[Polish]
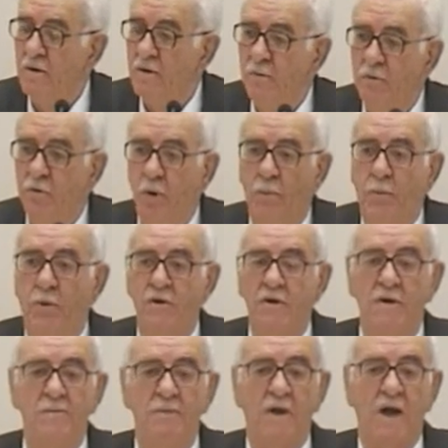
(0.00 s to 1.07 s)
Jest nade
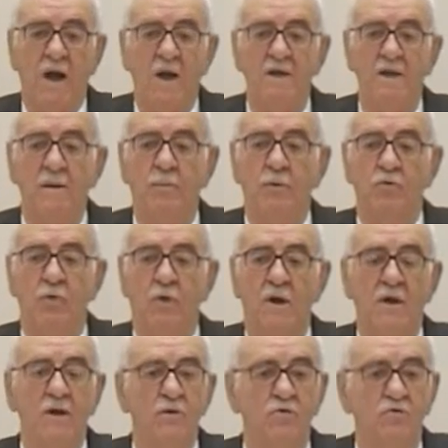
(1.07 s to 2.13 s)
wszystko
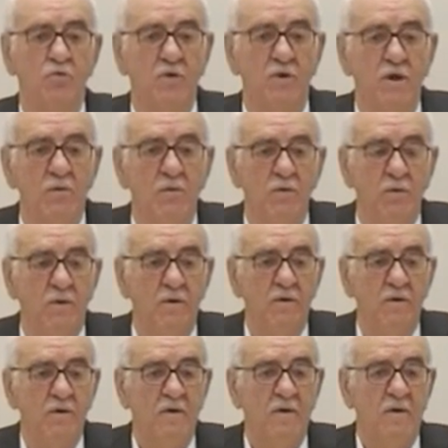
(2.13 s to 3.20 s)
od
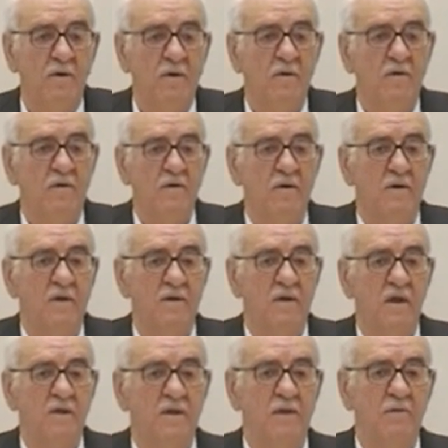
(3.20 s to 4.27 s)
przebaczalności Bożej.
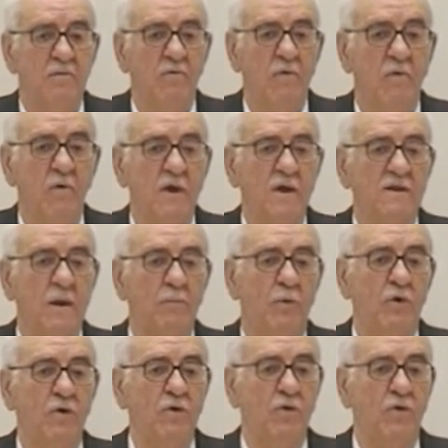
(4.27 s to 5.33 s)
Jest
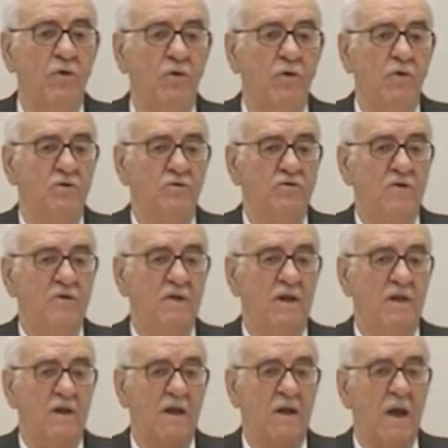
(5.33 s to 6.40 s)
większy grzech od
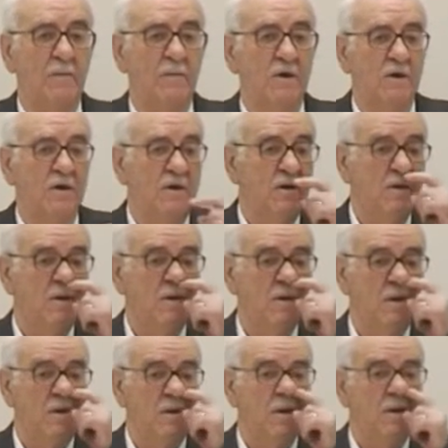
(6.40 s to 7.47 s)
y,
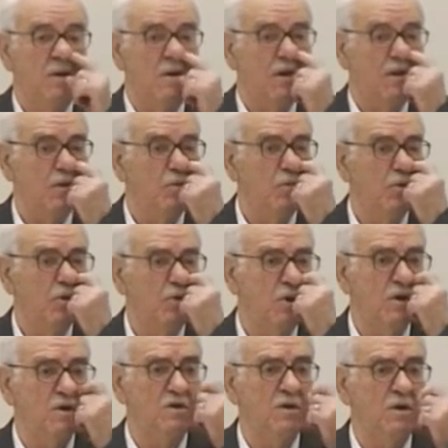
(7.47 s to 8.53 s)
miłosierdzia Bożego.
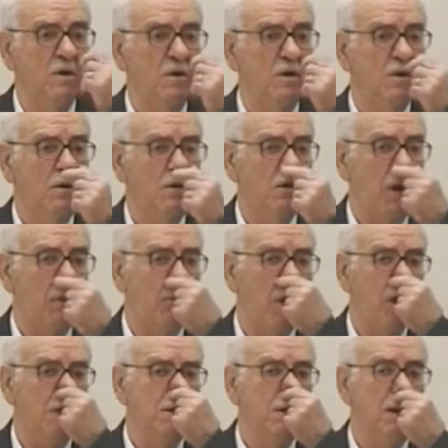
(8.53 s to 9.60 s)
Wszystko może Bóg.
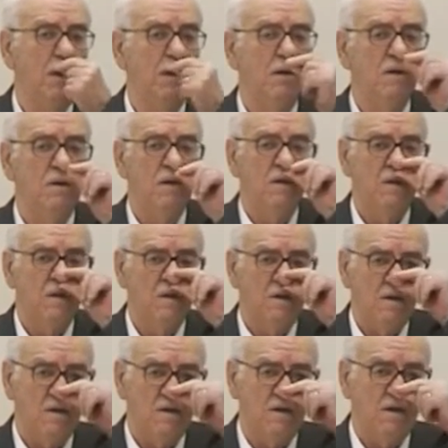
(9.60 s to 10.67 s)
Może
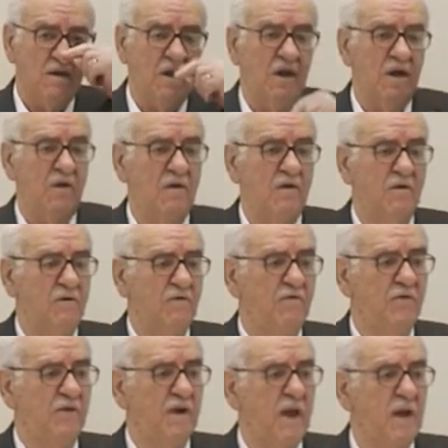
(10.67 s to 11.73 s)
stworzyć wszystko.